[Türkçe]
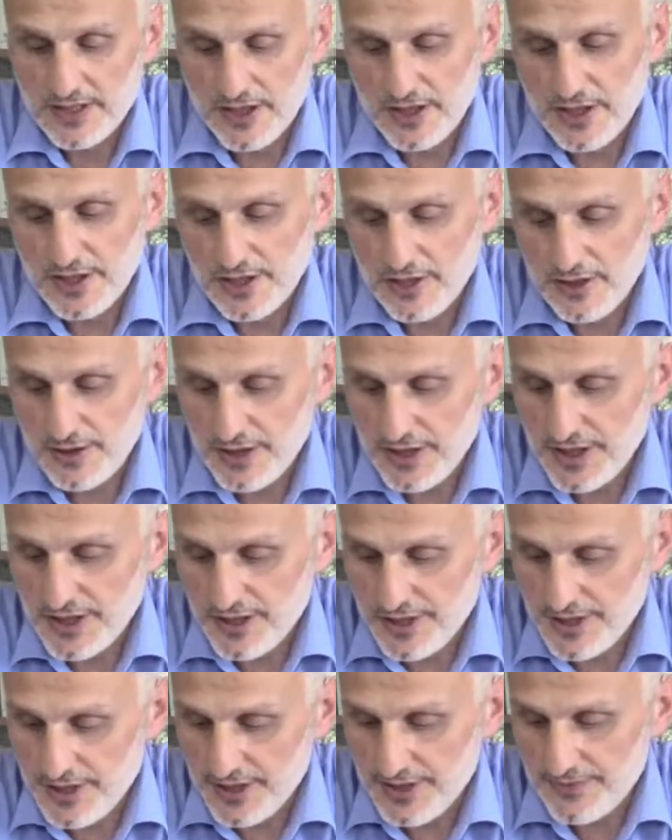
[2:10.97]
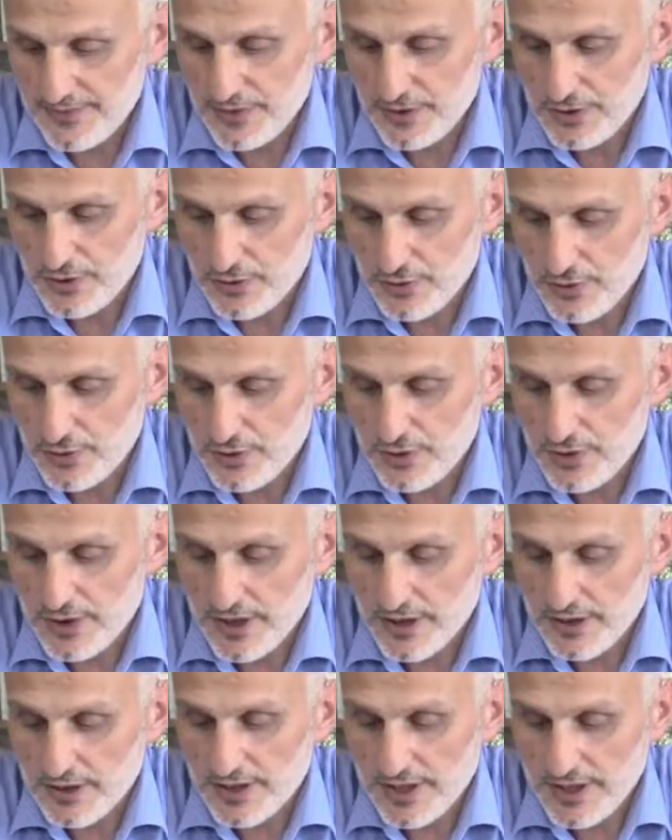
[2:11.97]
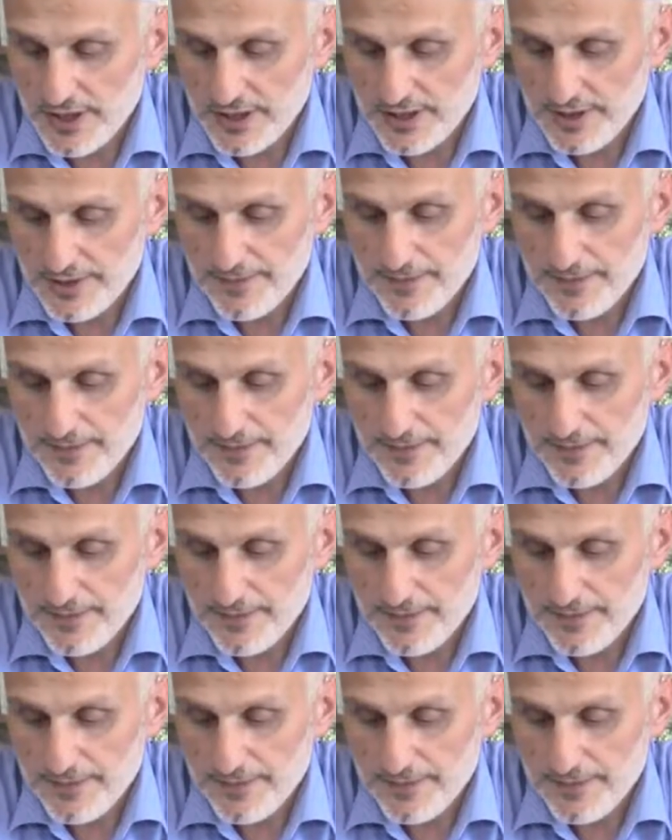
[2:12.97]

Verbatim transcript: İnna İnnallâhe çünkü Allah